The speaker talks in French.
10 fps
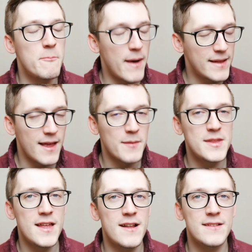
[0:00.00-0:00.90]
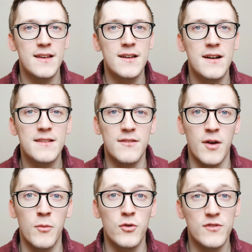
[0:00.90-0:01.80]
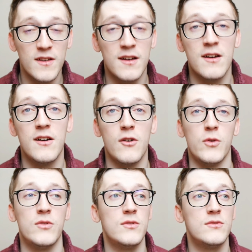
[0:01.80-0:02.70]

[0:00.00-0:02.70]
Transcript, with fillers: n'ai pas terminé la saga, c'est vraiment une saga euh,